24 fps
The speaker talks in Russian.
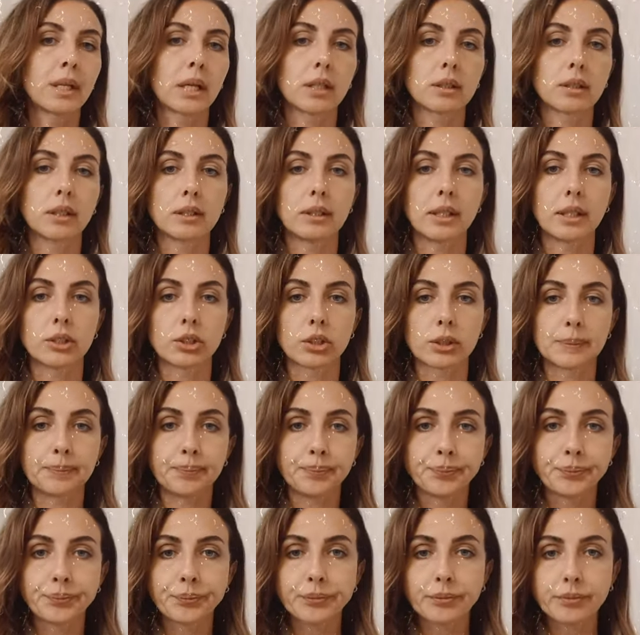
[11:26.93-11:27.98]
когда даже
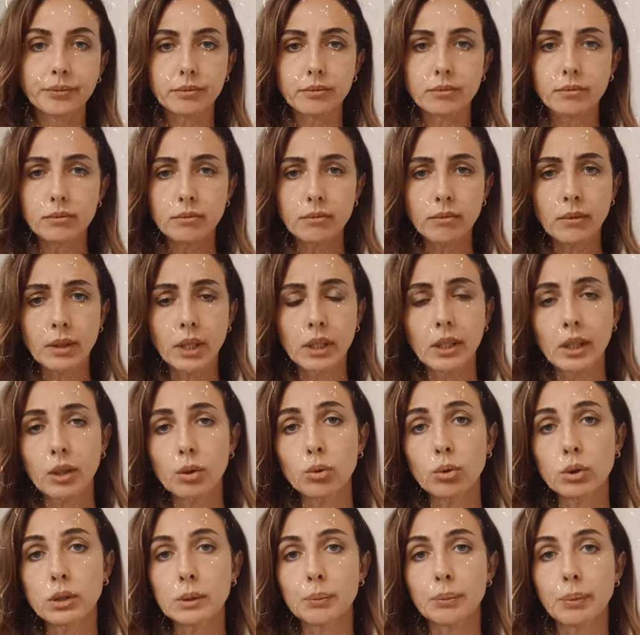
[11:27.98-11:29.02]
на
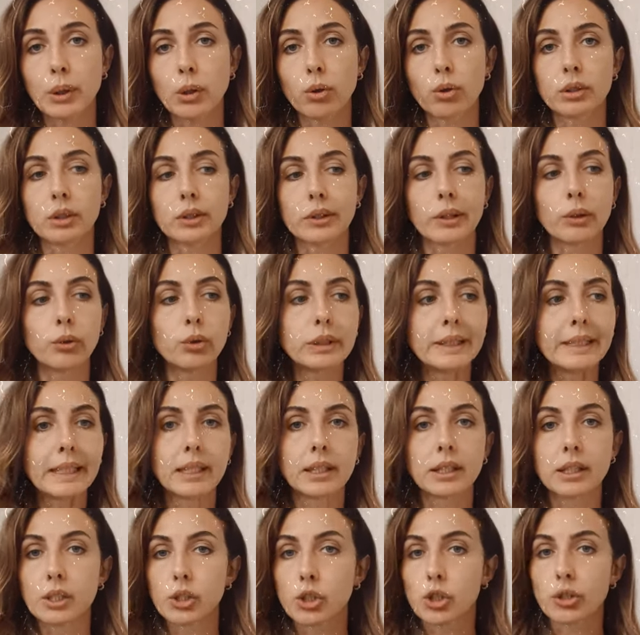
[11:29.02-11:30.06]
курсе приходят люди,
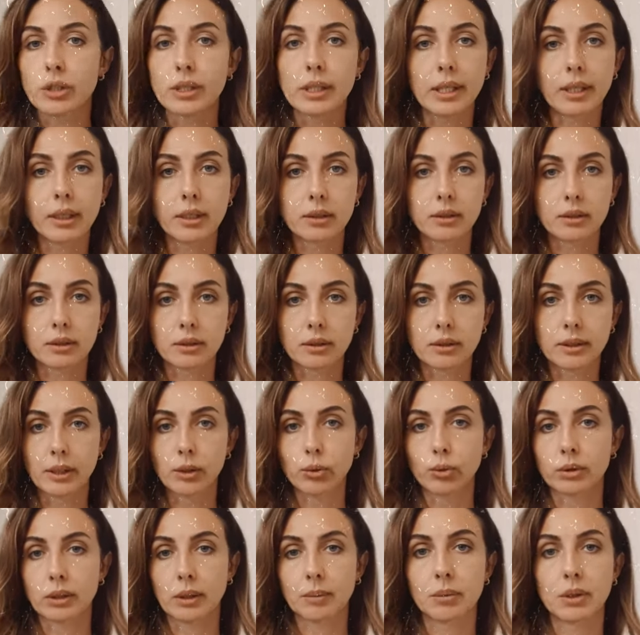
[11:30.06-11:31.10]
они еще не
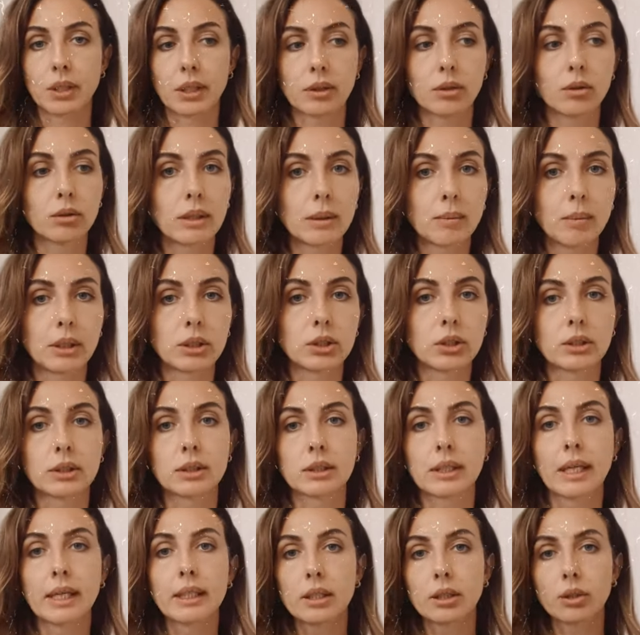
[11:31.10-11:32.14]
сдают там ни одно домашнее
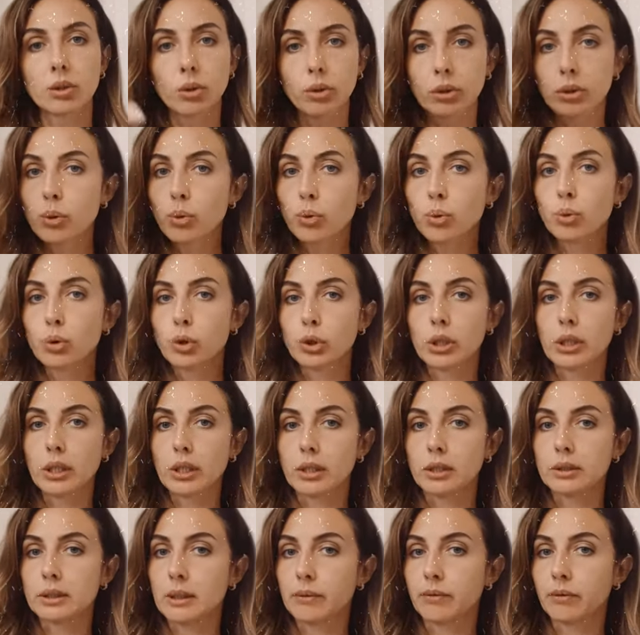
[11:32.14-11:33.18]
задание, но они
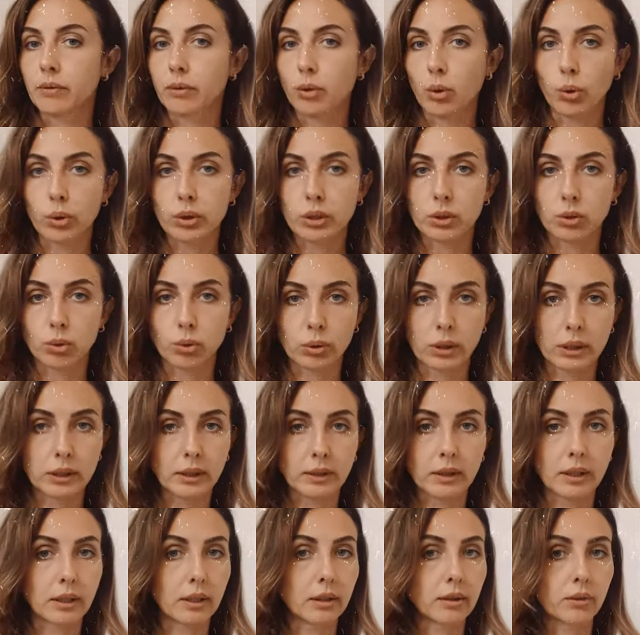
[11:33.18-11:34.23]
уже выходят
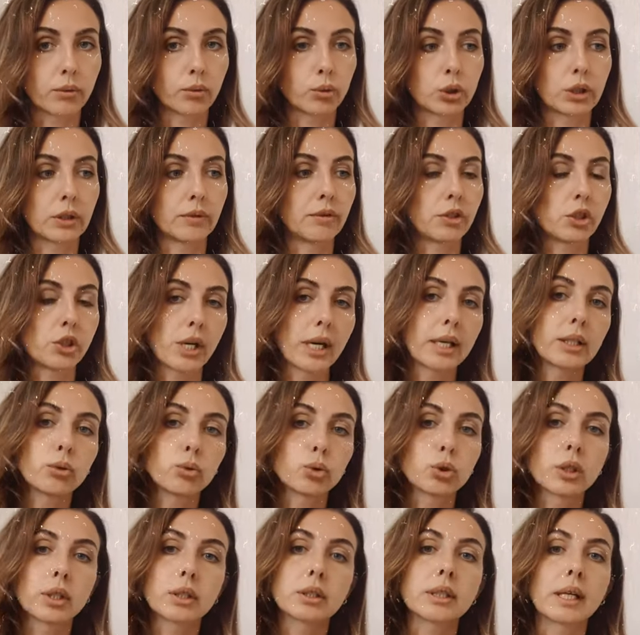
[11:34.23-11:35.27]
куда-то уже вещать,
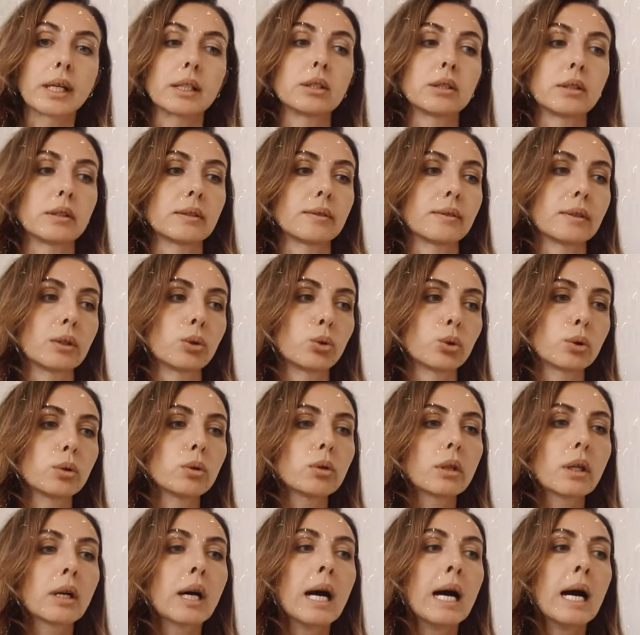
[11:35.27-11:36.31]
уже рассказывать о своих
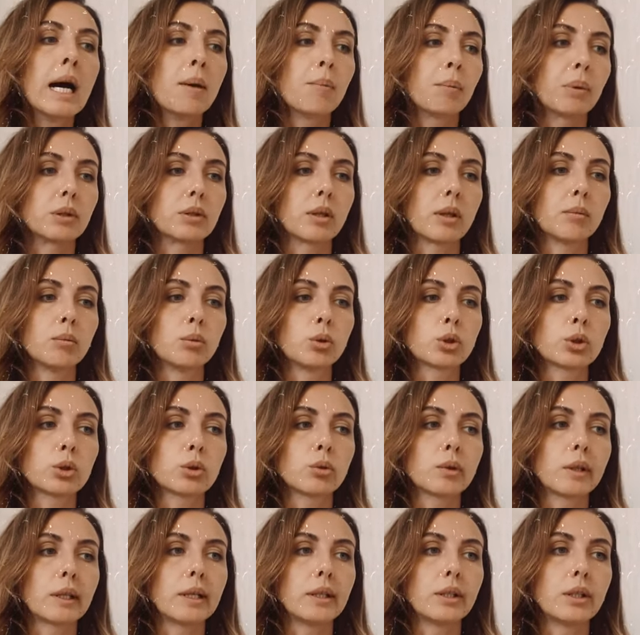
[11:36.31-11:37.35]
услугах, потому
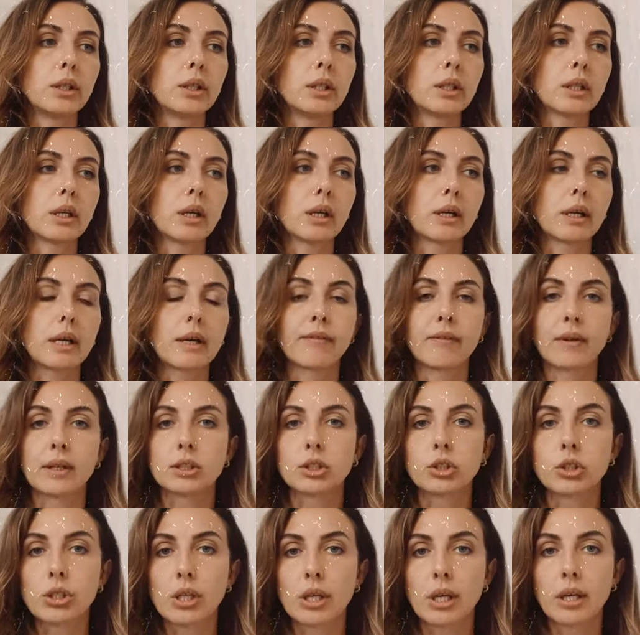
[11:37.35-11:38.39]
что для них э,
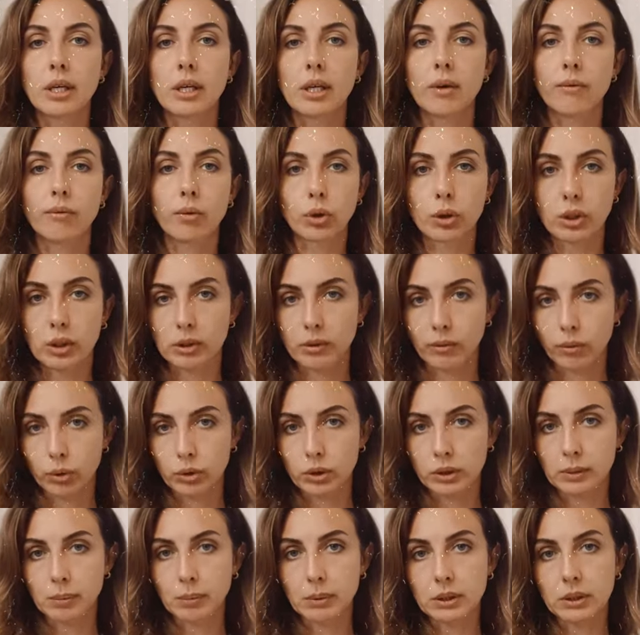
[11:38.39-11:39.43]
важнее вот это
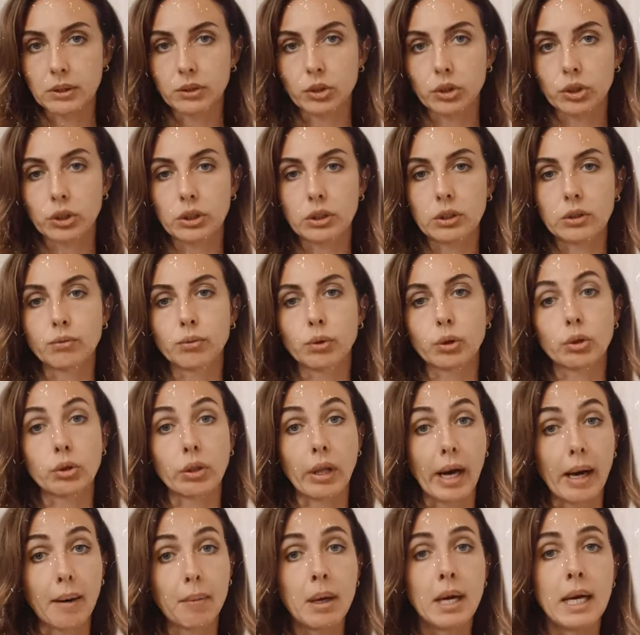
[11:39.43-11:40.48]
вот смысл жизни вот
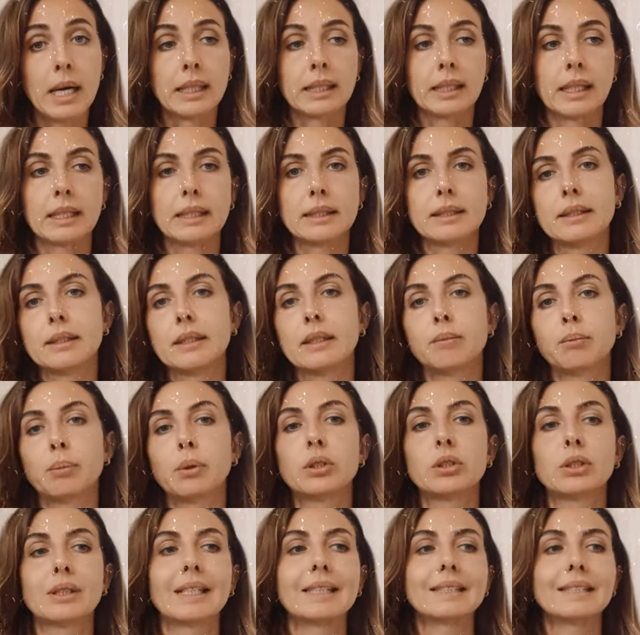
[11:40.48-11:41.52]
там, найти,
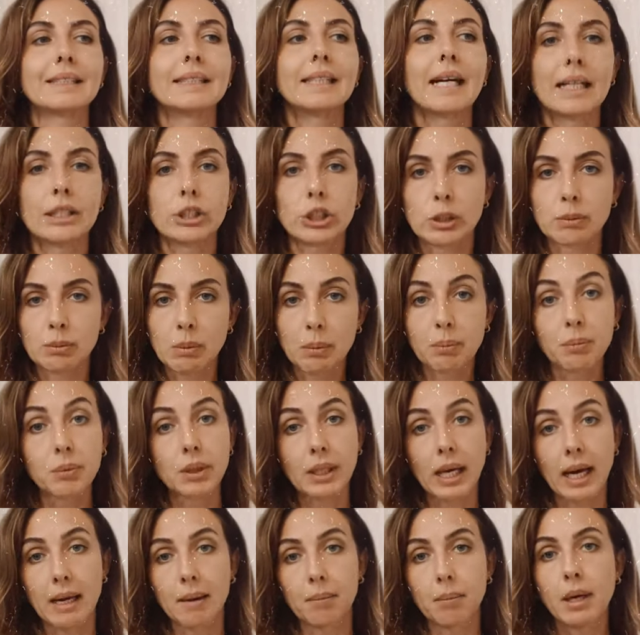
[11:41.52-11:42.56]
быть значимым
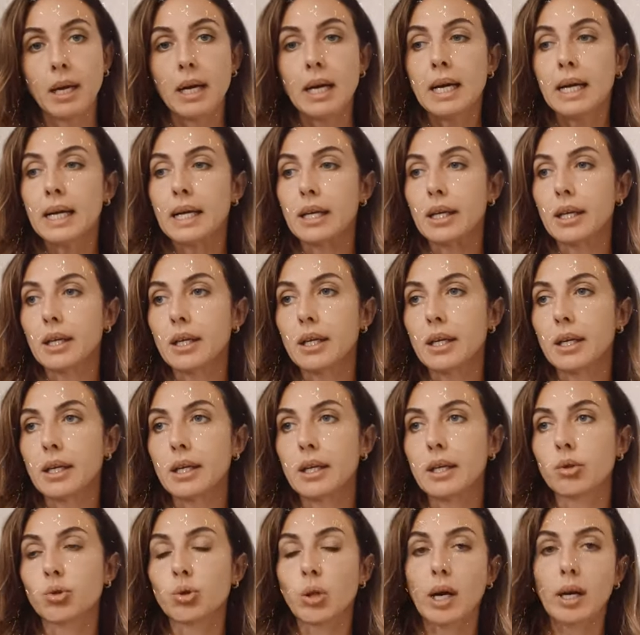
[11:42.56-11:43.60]
там,
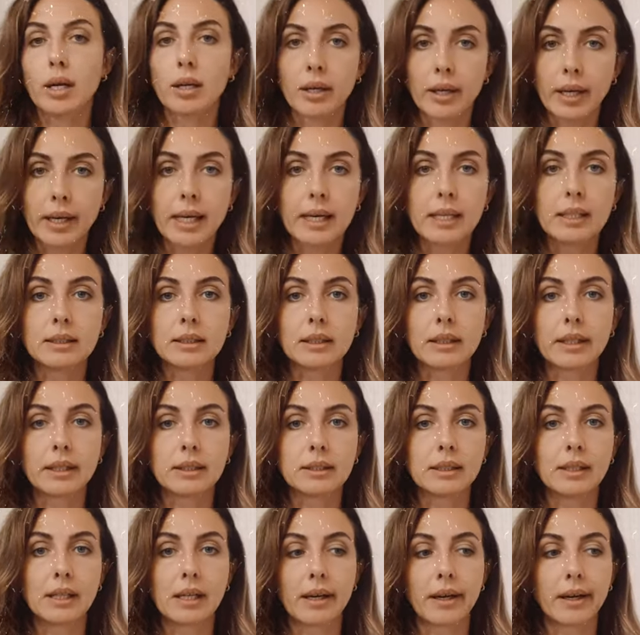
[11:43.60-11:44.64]
и так реали
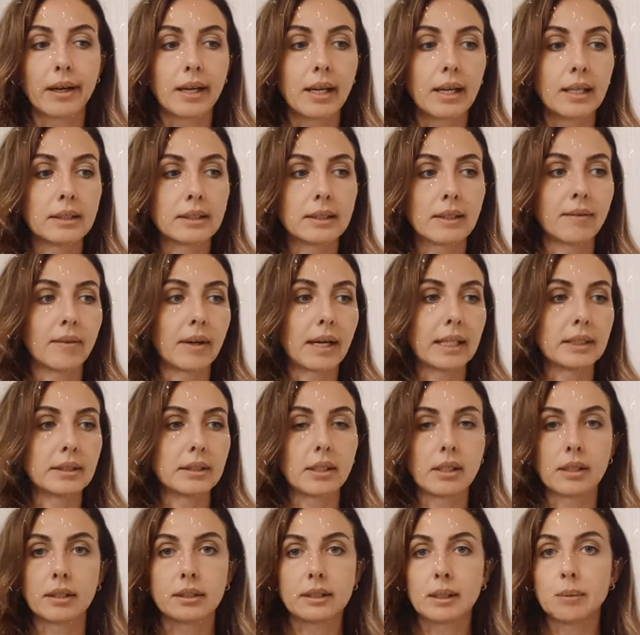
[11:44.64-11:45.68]

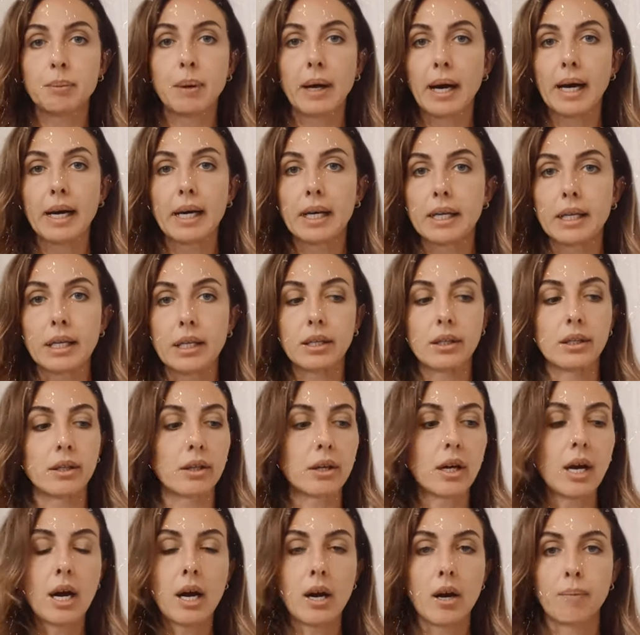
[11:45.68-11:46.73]
реализовать себя
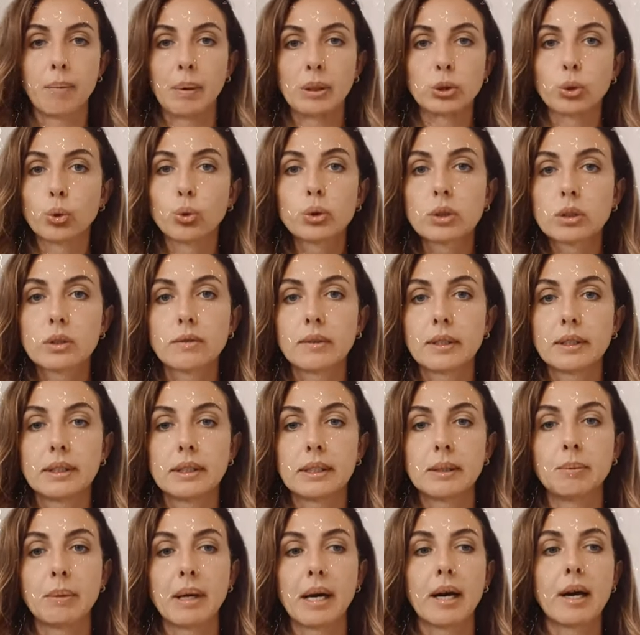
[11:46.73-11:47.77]
и почувствовать
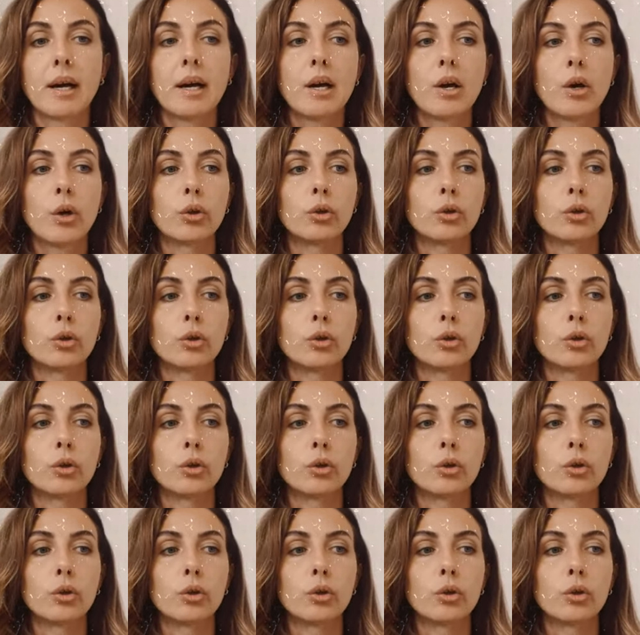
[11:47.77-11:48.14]
себя.